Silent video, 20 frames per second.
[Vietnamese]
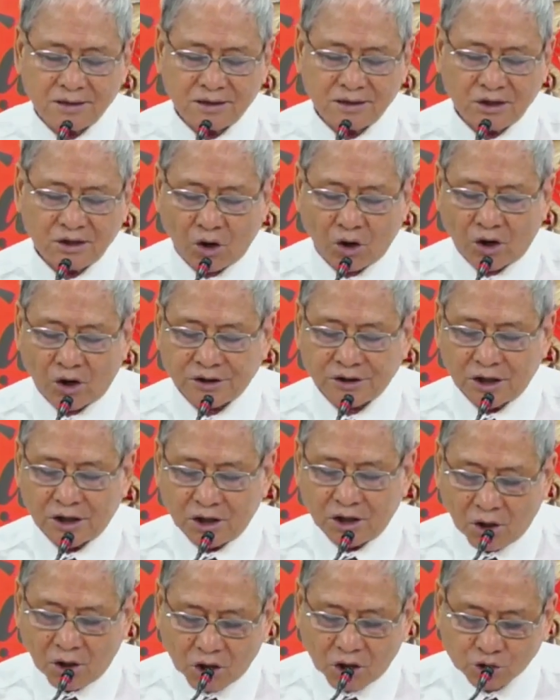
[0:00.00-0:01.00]
khỏi những
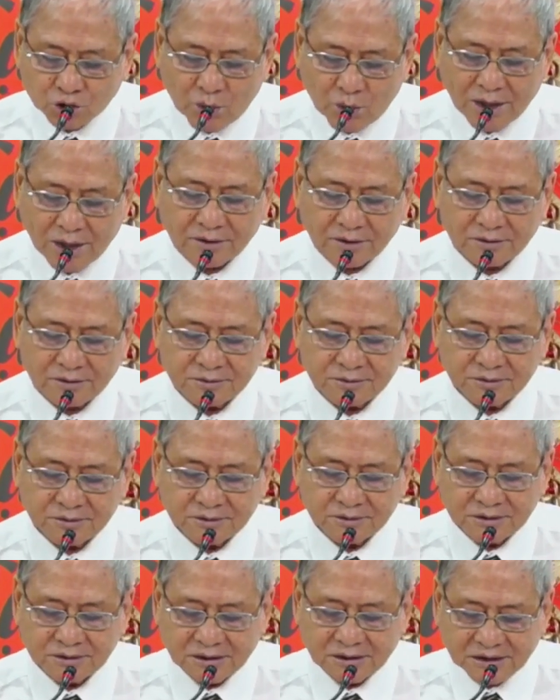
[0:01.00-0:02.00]
lo toan,
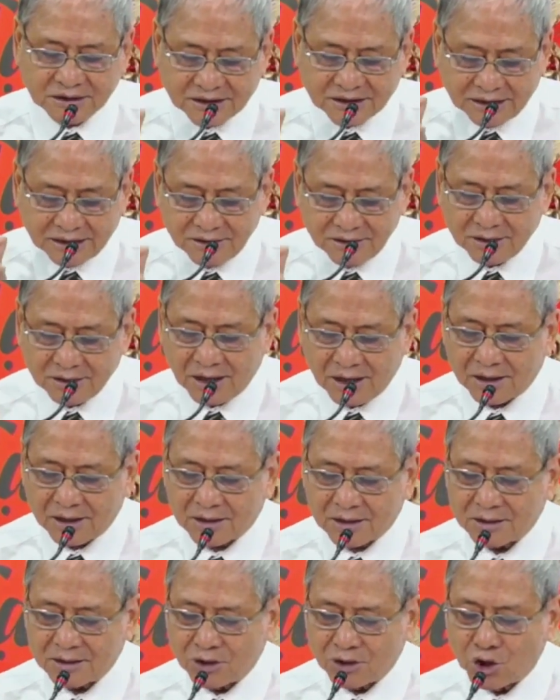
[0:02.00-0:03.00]
gánh nặng,
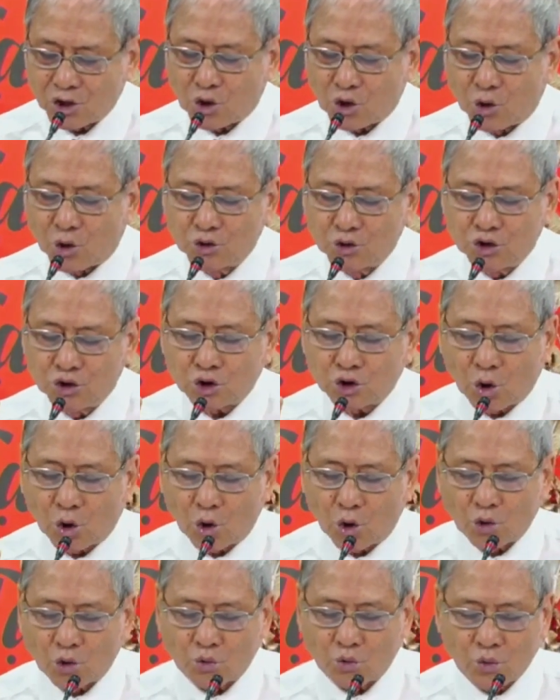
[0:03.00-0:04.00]
khốn
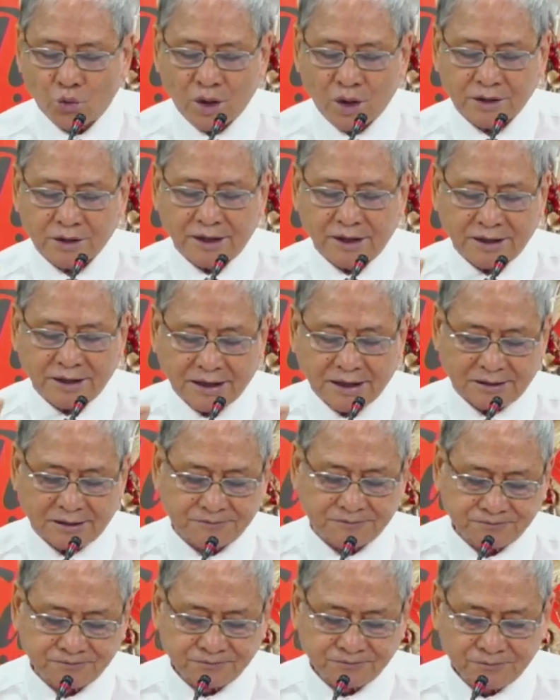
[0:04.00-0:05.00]
khổ của cuộc đời này
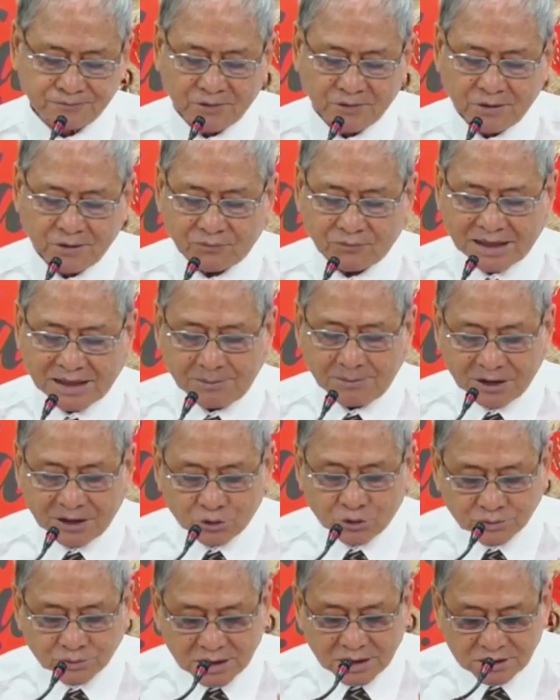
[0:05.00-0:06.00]
và đem đến
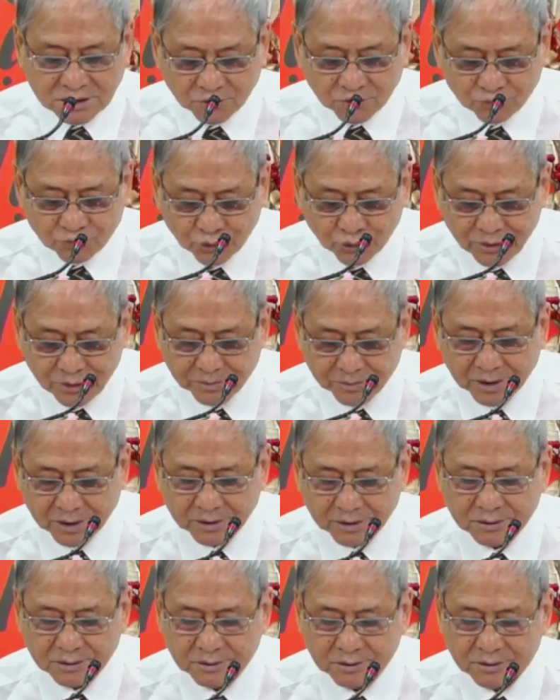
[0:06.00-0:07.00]
chúng ta sự vui
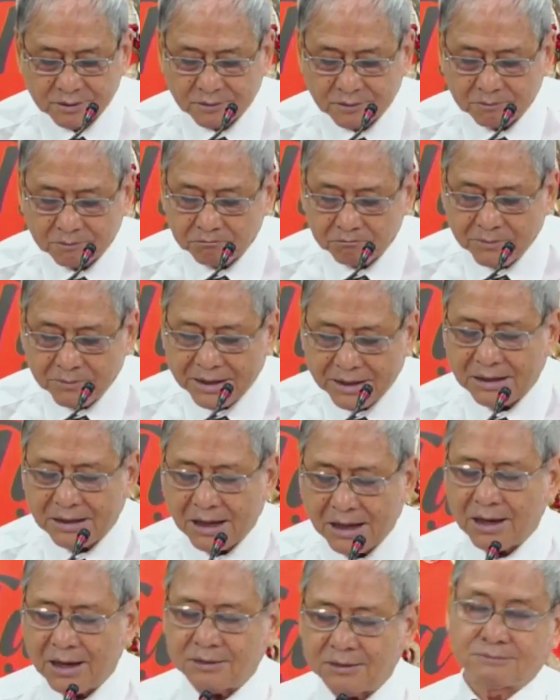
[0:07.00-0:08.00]
mừng, bình
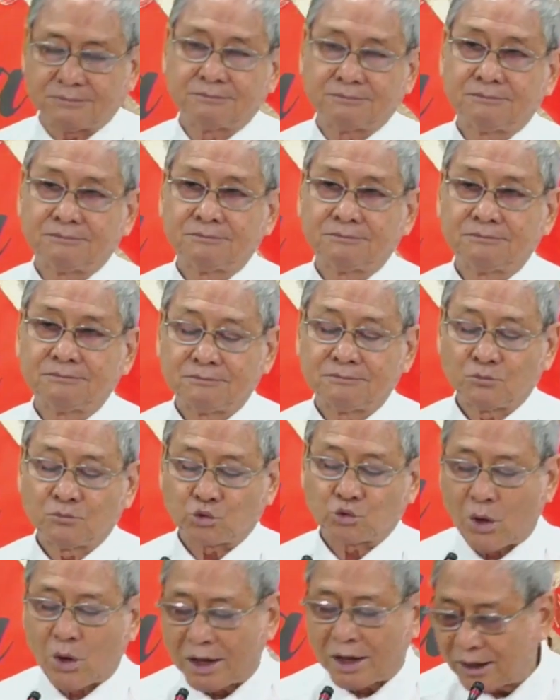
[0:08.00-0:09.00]
an,
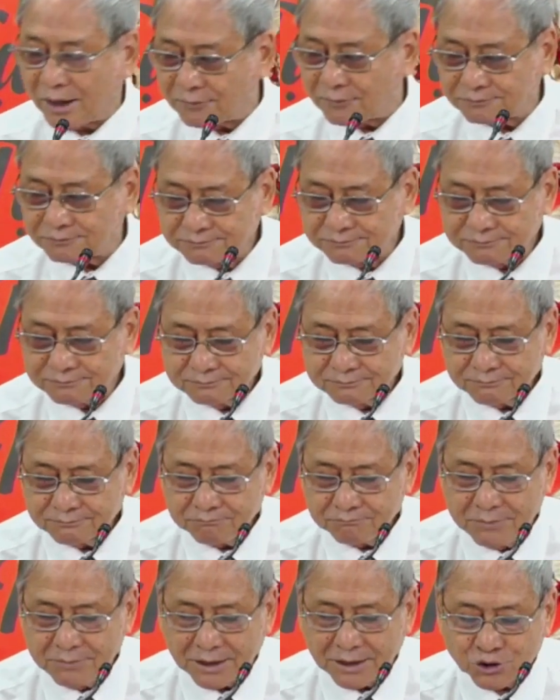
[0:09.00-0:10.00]
thỏa lòng.
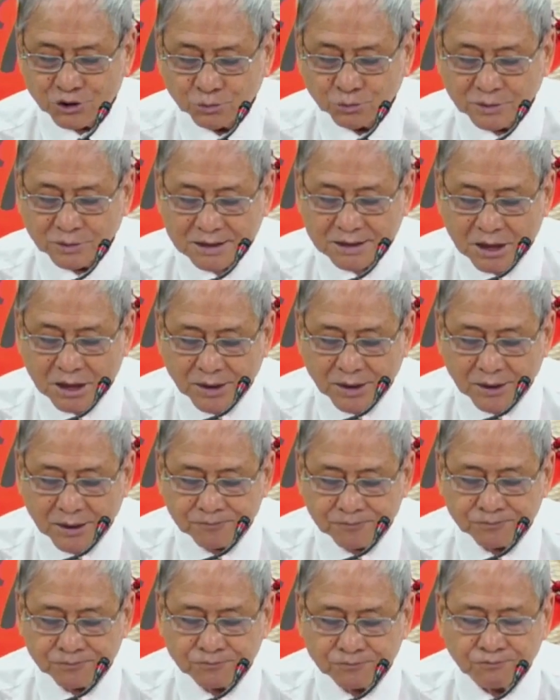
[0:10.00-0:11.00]
Miễn là chúng ta sao ạ?
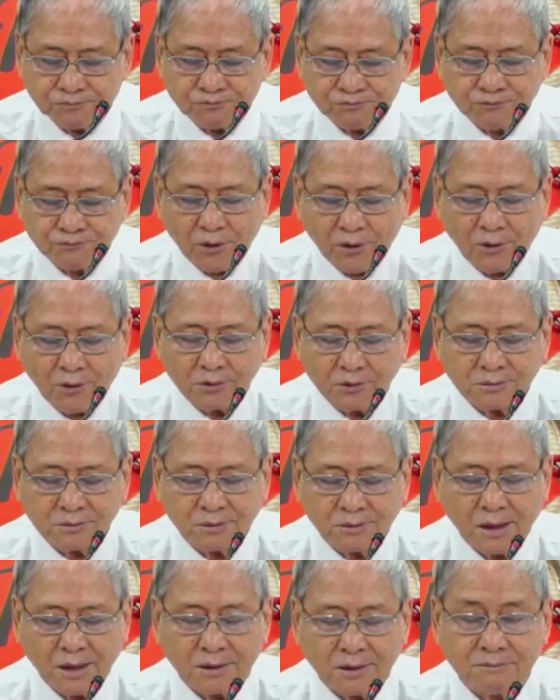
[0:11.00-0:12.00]
Phó
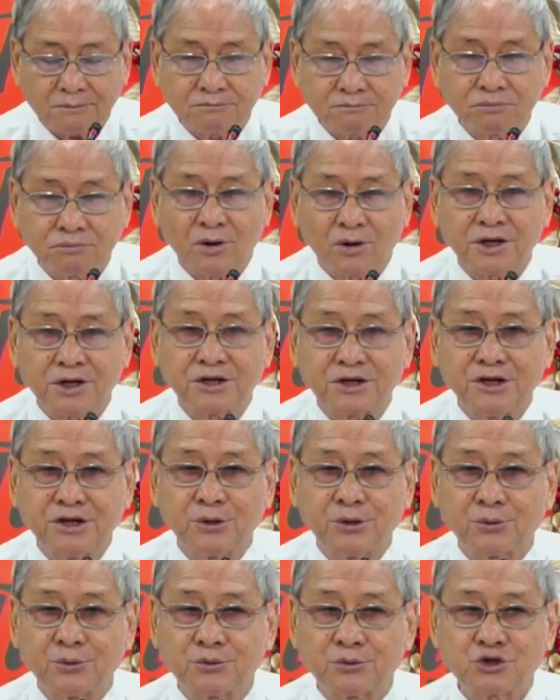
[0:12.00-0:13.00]
thác mọi
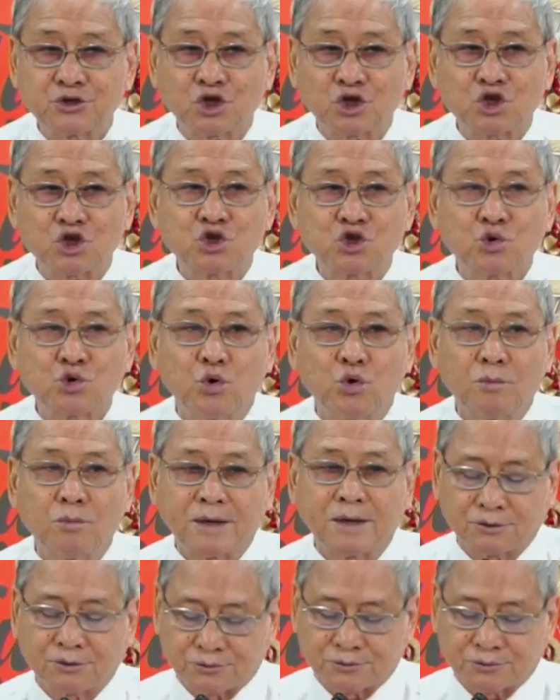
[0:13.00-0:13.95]
điều cho Chúa mà thôi.